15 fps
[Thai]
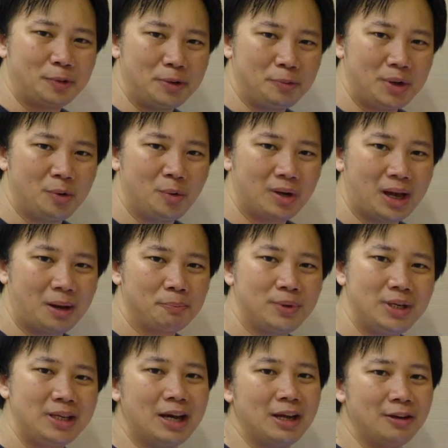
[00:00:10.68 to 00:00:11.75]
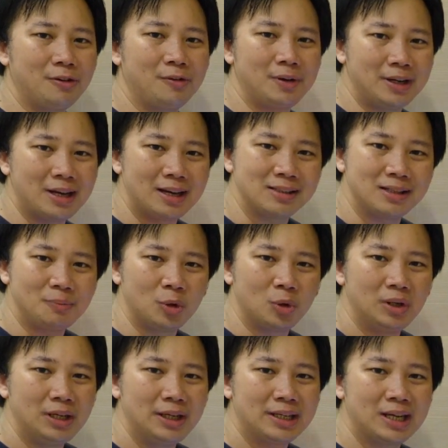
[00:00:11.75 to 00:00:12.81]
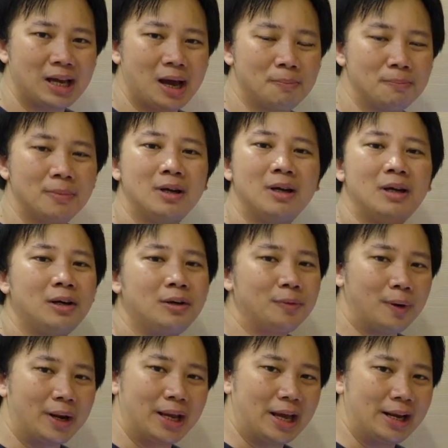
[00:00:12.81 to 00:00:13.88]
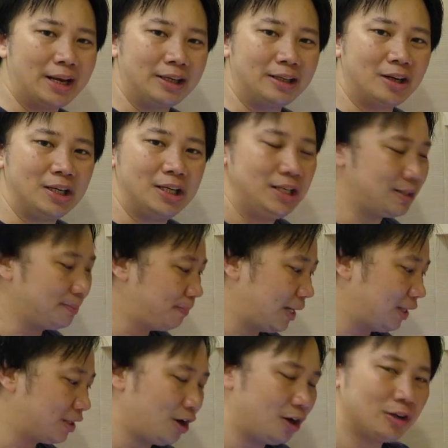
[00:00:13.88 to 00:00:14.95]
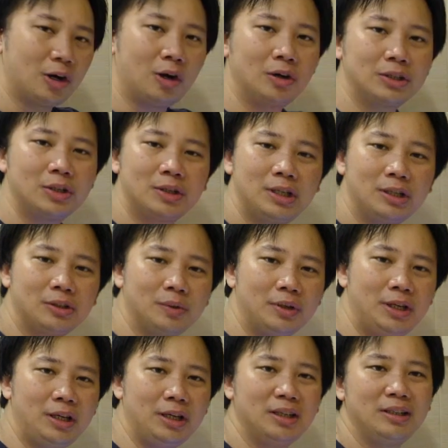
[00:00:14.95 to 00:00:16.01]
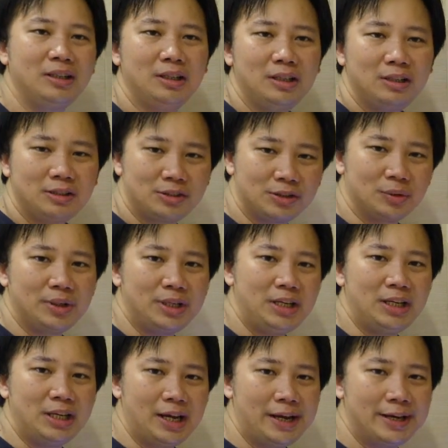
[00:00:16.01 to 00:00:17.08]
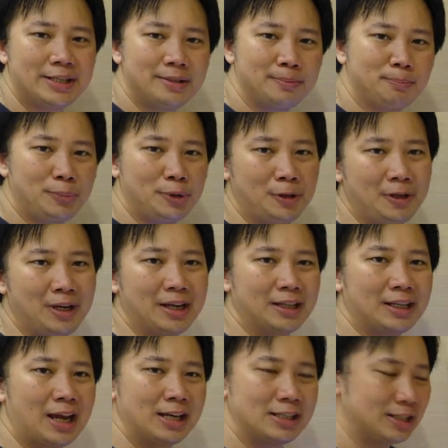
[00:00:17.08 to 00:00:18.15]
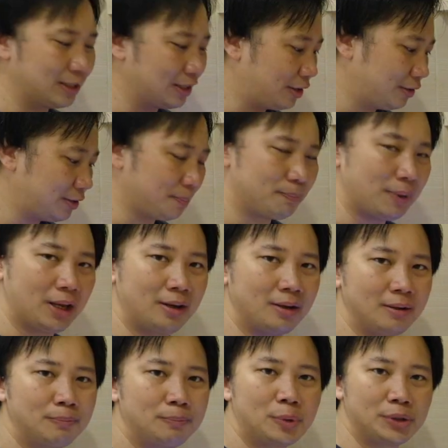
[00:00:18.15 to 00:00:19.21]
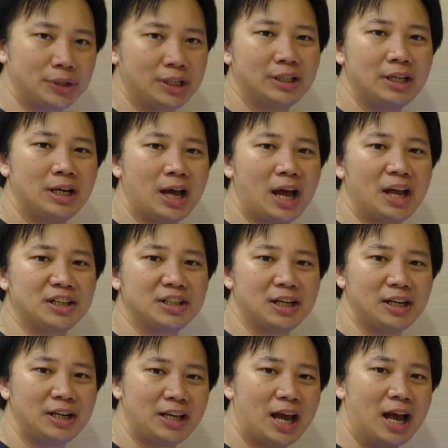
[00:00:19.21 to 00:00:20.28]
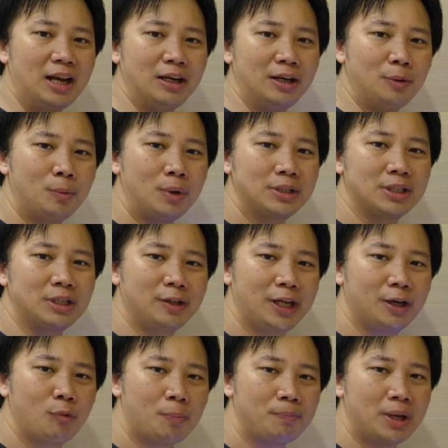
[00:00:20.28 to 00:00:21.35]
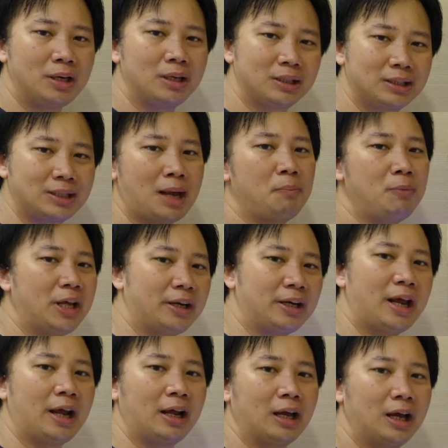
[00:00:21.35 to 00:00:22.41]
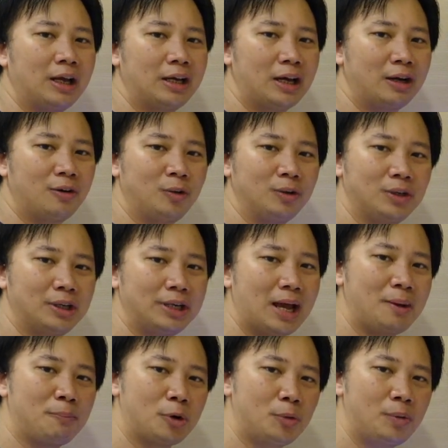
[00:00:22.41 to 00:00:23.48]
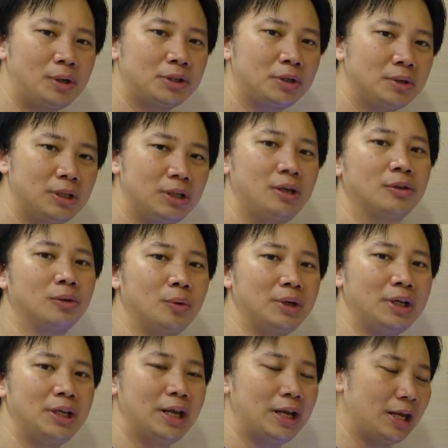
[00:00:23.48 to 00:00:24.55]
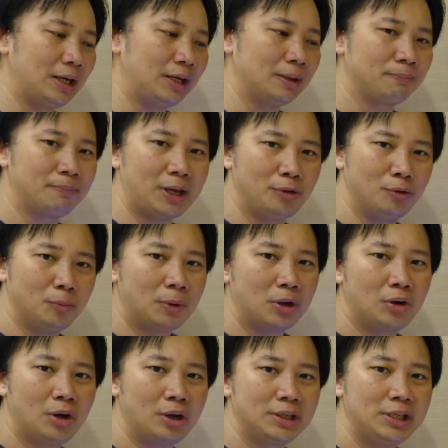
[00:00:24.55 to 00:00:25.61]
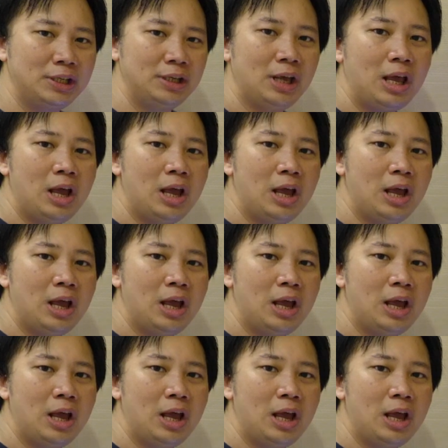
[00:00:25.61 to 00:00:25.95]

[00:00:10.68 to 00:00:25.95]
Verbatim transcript: Review กับพี่ใหญ่กวิตาเซมงคลเลิศครับ รายการในตอนนี้จะเป็นตอนของเจ้าเครื่องตัวนี้ Sony Xperia Touch ก็จะเป็นโปรเจคเตอร์อัจฉริยะ หรือว่าจะเรียกว่าเป็นแท็บเล็ตแห่งอนาคตก็ได้ เพราะว่าเจ้าเครื่องตัวนี้เองเนี่ยเป็นอุปกรณ์ที่